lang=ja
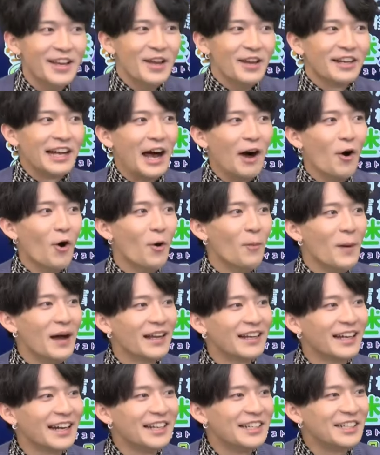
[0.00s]
顔
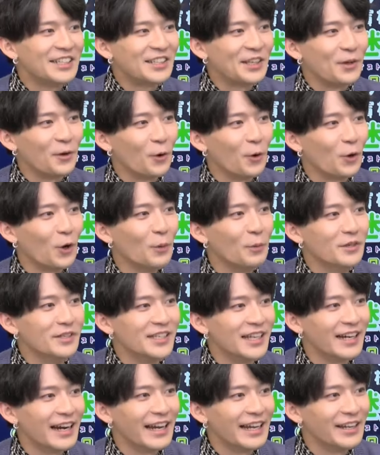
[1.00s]
ばっかりして喜ぶん
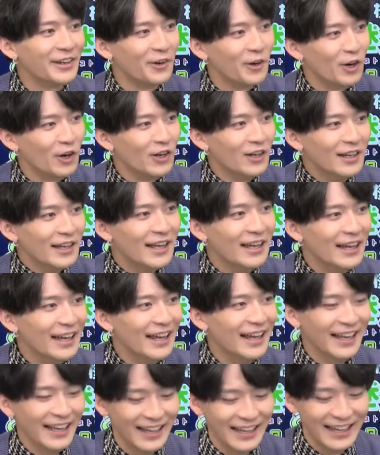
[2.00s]
じゃないよ
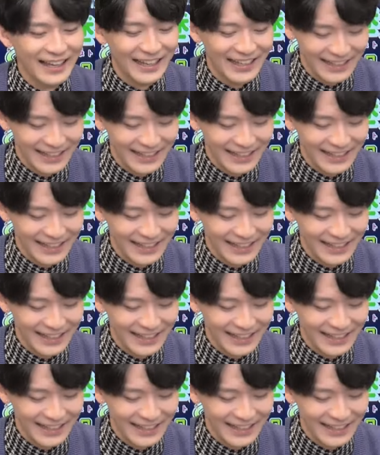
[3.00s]
じゃ